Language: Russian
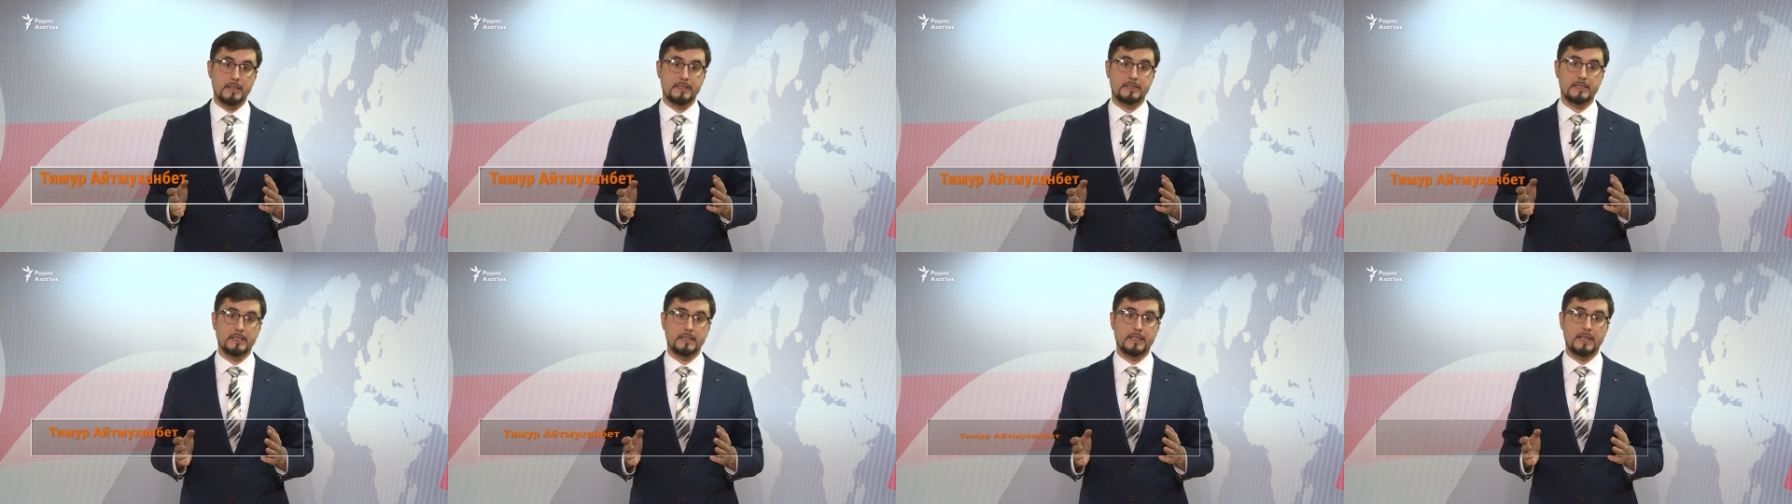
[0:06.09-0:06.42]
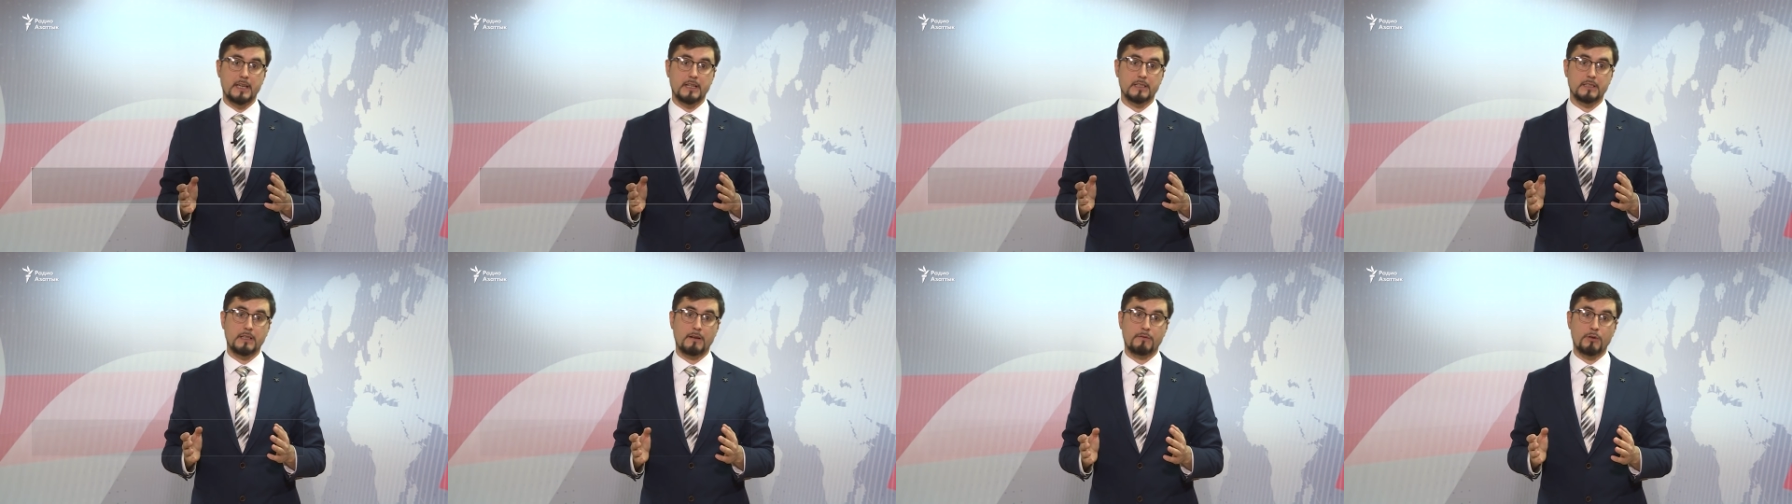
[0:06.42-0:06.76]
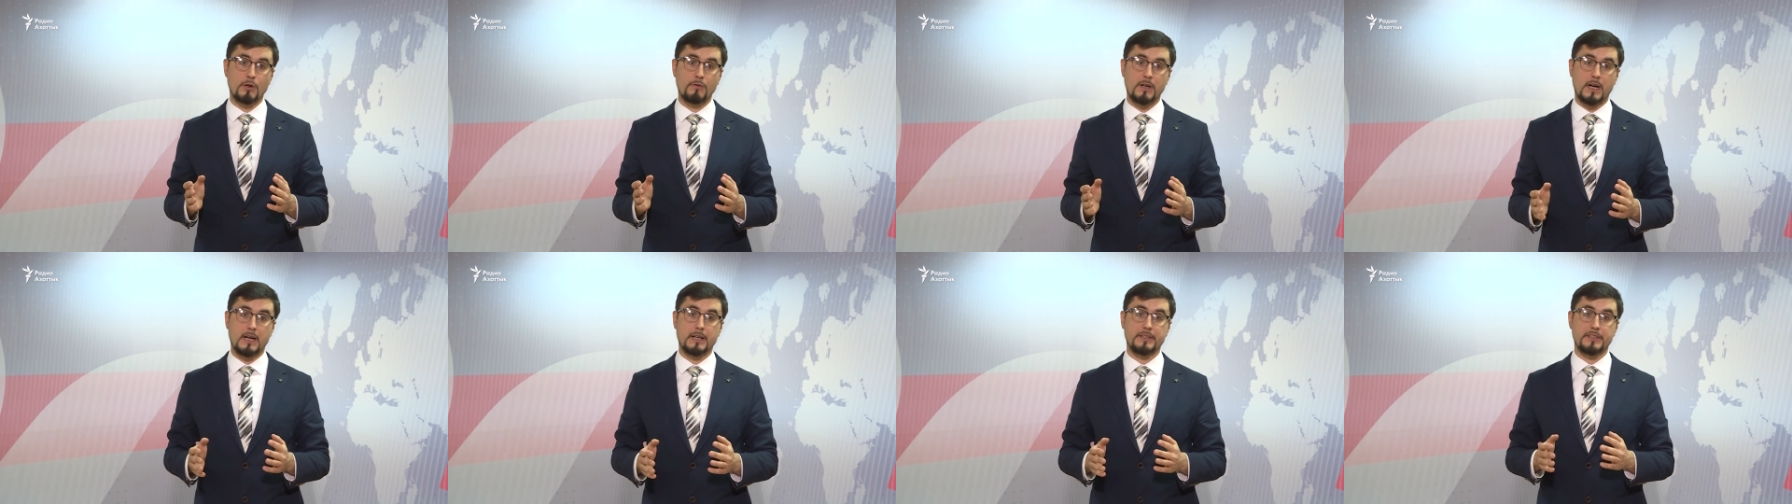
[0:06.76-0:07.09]
Сергея
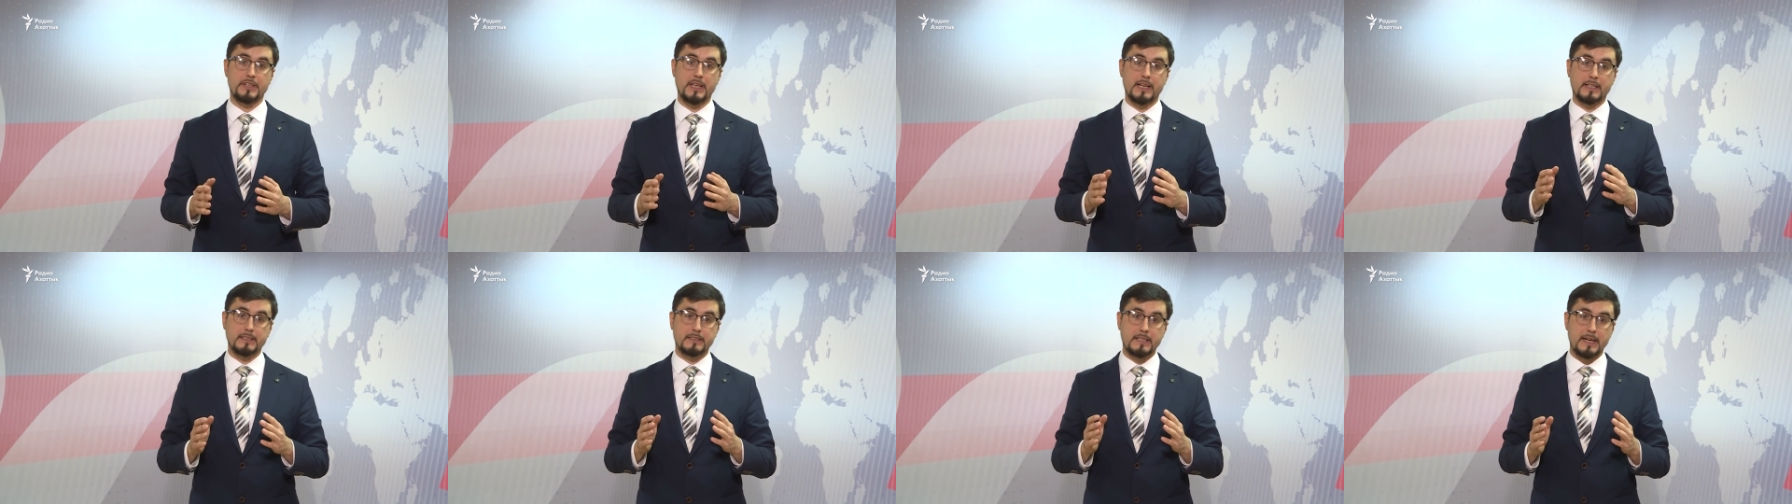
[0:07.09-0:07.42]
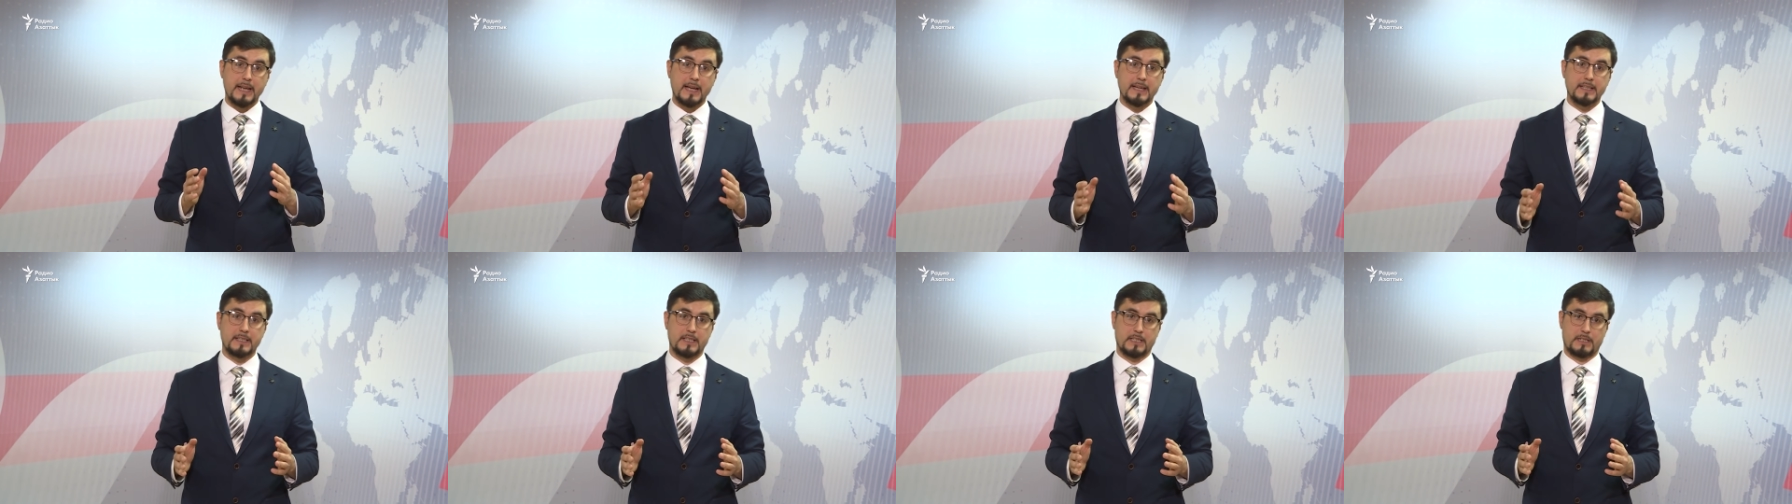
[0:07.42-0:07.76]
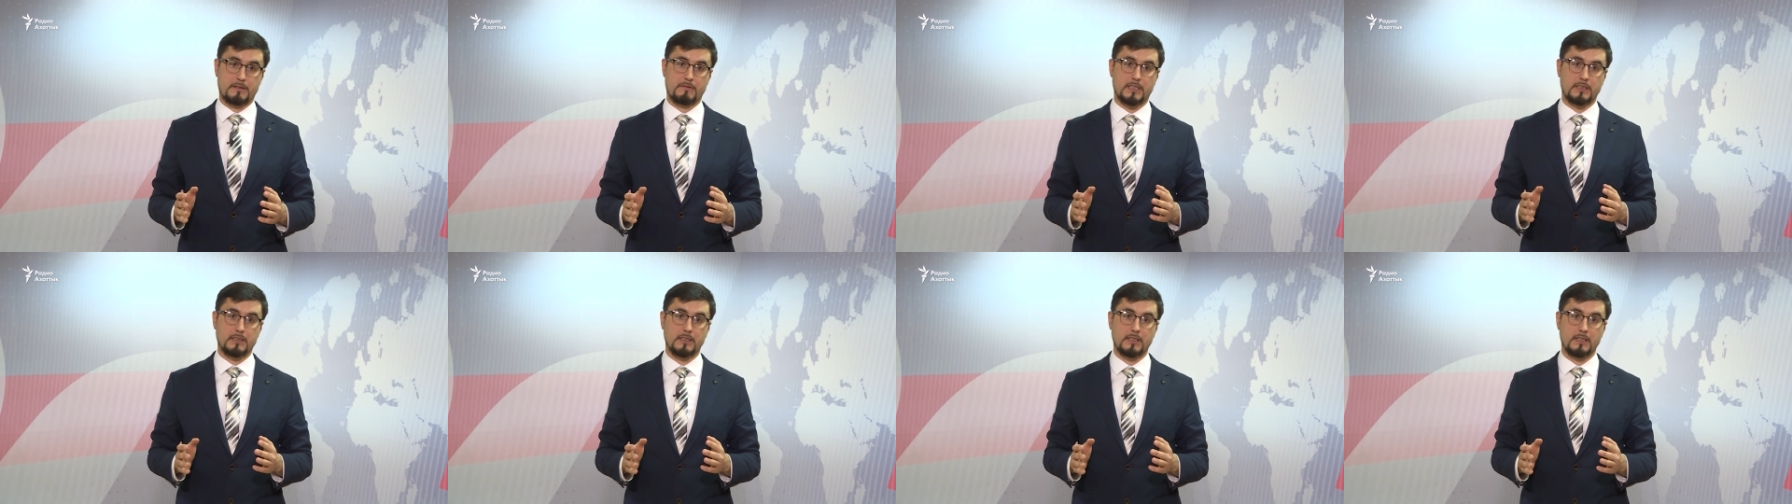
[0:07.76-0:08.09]
Лаврова не
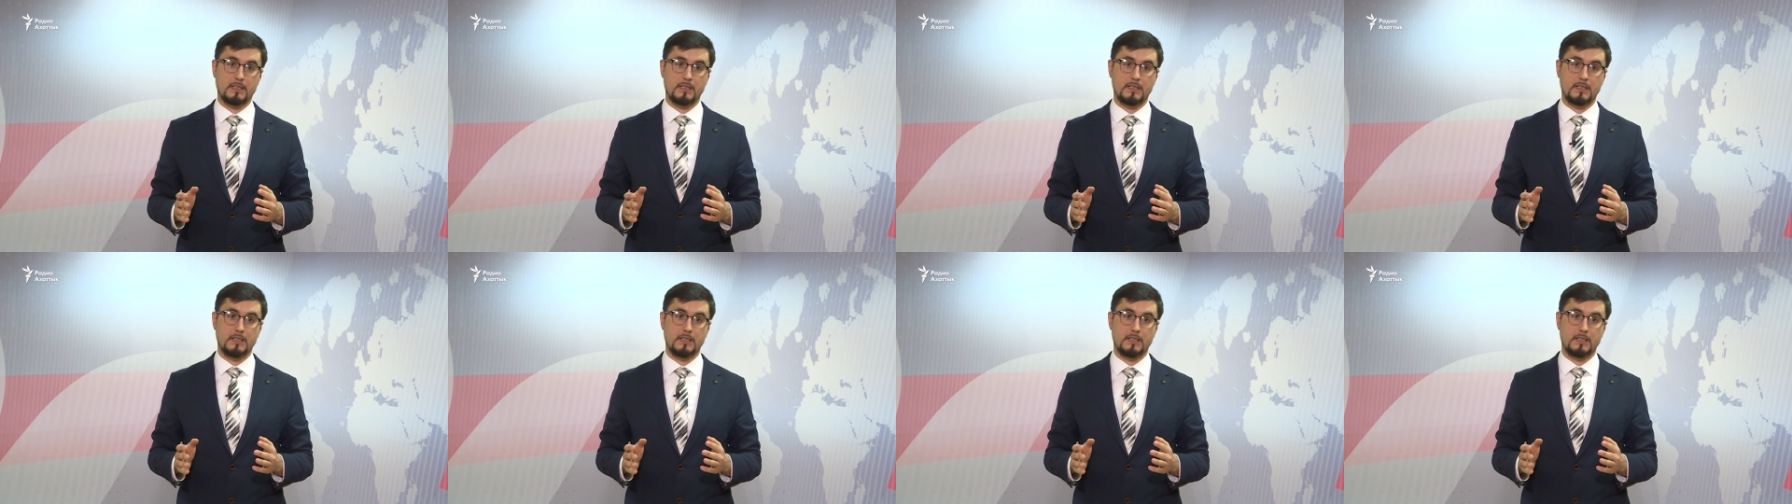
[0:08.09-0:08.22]
отреагировал.